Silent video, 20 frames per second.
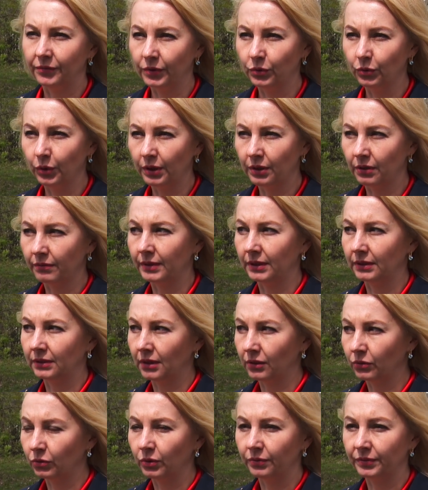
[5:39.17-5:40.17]
фигурировал
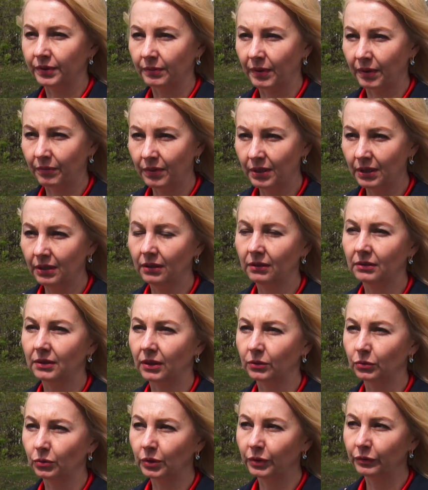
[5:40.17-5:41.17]
такой автомобиль,
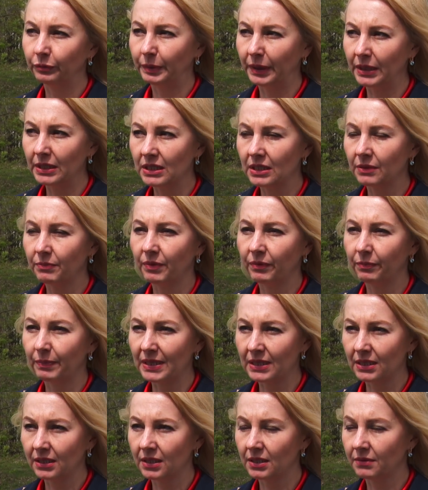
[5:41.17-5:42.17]
который, в принципе,
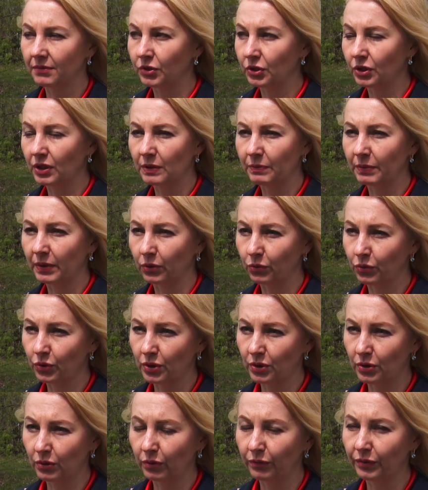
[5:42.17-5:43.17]
впоследствии через пару
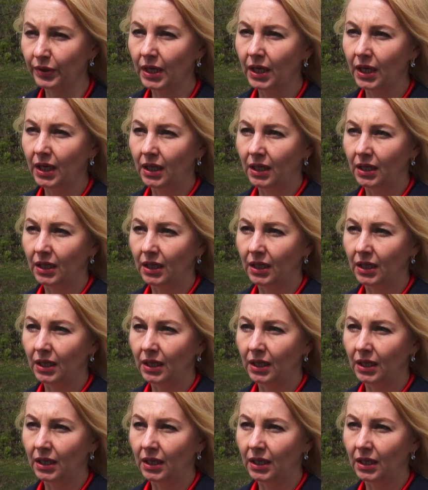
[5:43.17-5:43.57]
часов